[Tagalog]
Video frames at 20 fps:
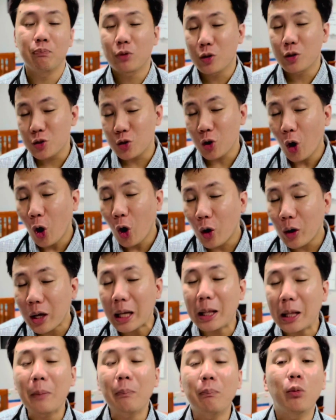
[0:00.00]
So okay
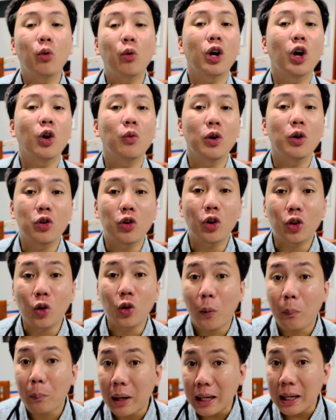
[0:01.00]
lang pong gawin nyo ito
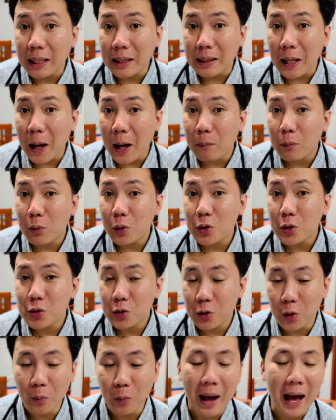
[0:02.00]
pagkatapos
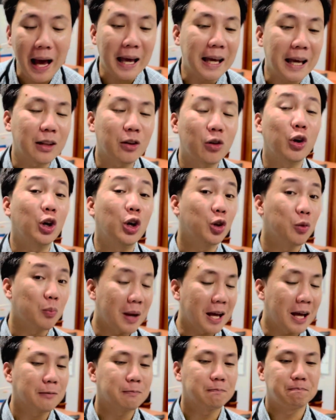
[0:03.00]
kumain o
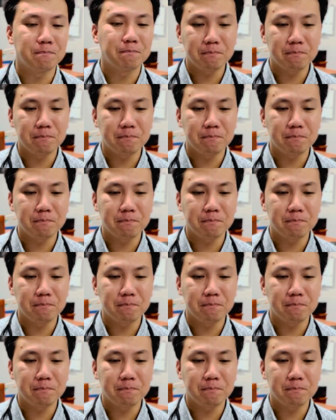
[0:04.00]
inumin.